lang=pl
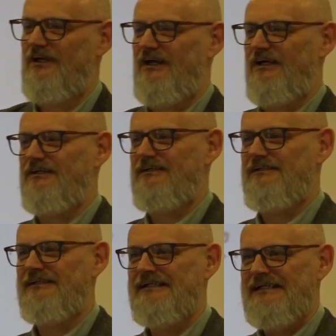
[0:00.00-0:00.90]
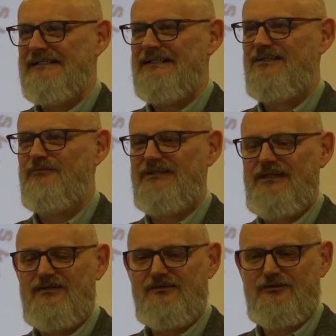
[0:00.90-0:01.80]
a, i na temat
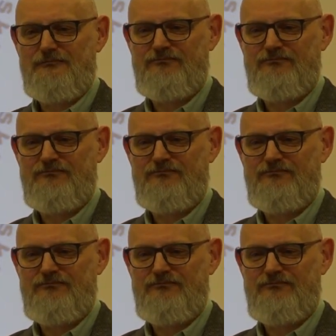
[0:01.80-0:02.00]
tego